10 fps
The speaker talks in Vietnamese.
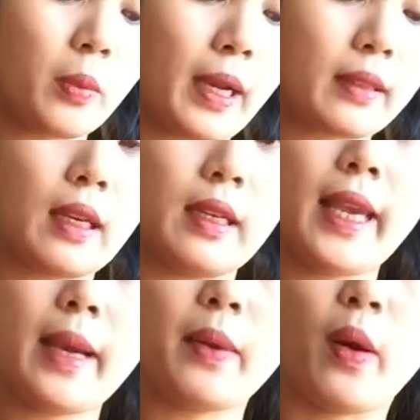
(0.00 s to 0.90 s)
họ mặc một thời
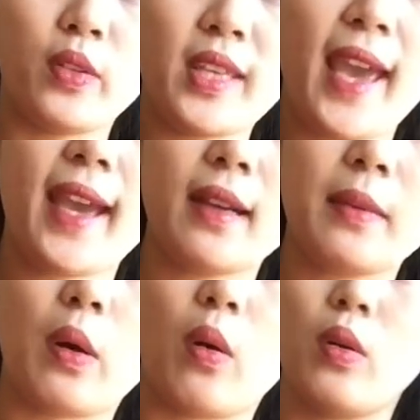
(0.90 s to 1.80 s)
gian, bắt đầu họ chán,
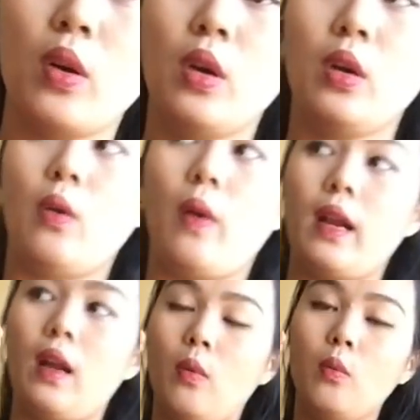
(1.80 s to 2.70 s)
bắt đầu họ,
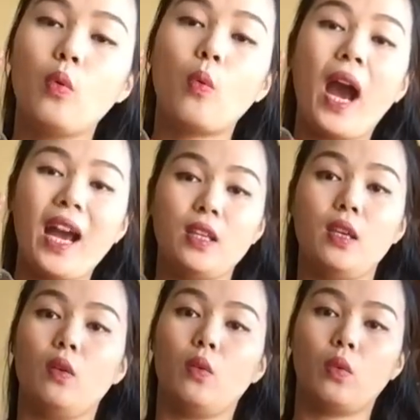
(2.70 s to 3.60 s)
hoặc là họ mua quá
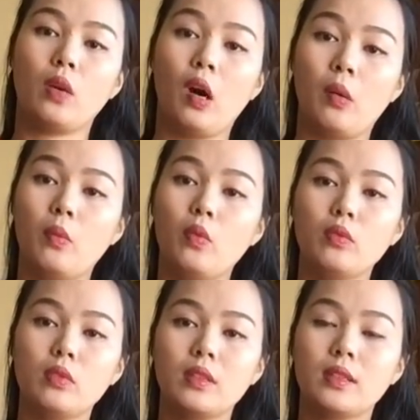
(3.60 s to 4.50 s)
nhiều, họ
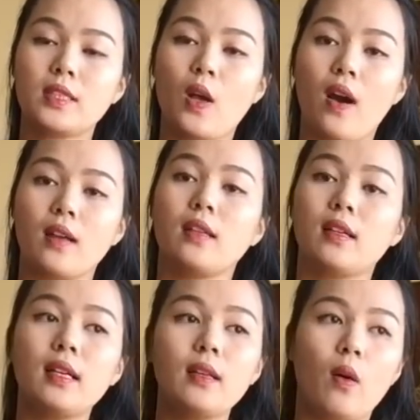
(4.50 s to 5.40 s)
muốn soạn
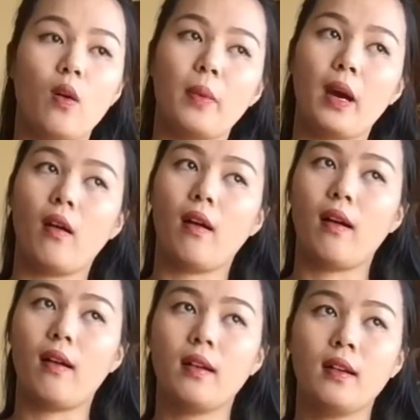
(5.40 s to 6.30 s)
những cái đồ mà
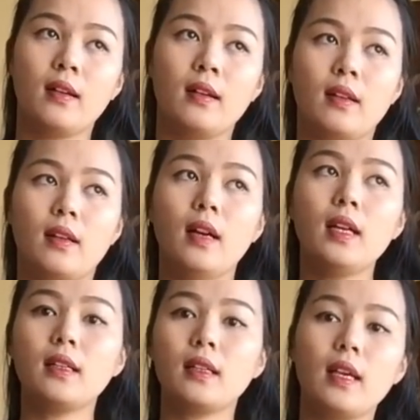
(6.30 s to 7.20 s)
họ
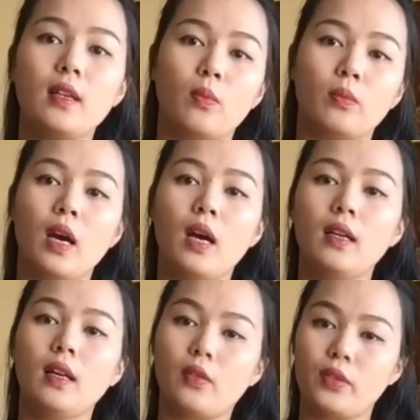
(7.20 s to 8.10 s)
ít khi dùng
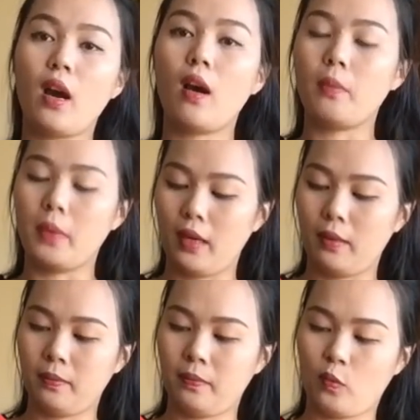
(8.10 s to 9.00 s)
đến, họ cho mình.
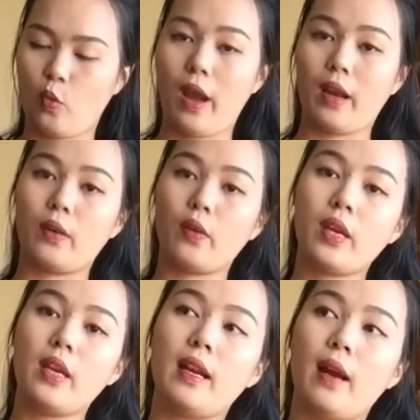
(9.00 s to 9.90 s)
Hoặc là đôi
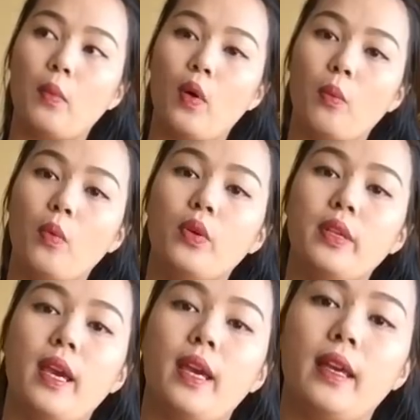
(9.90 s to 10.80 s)
khi là họ mua
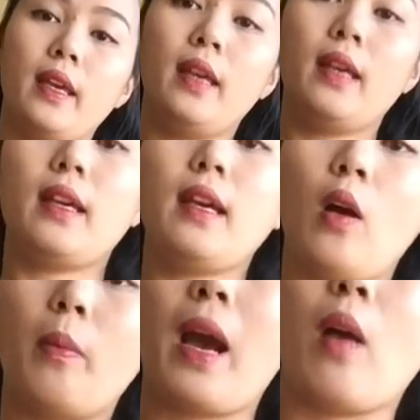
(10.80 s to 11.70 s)
về cái
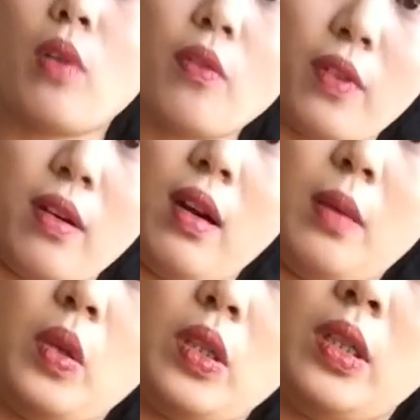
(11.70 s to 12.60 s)
họ mặc không có vừa
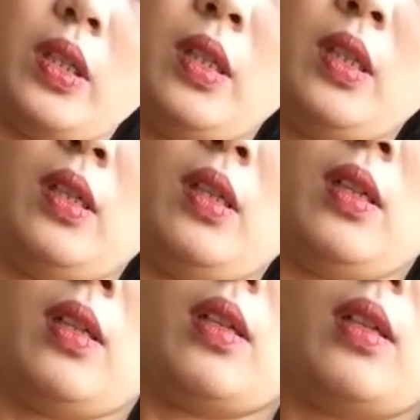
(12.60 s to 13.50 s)
mọi người,
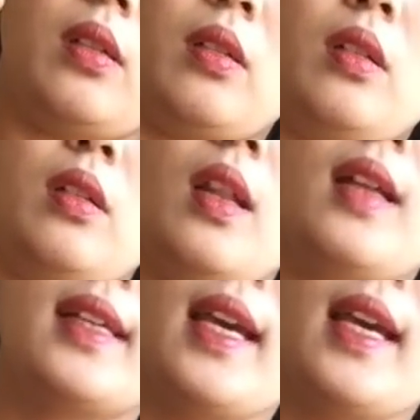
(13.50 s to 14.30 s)
lên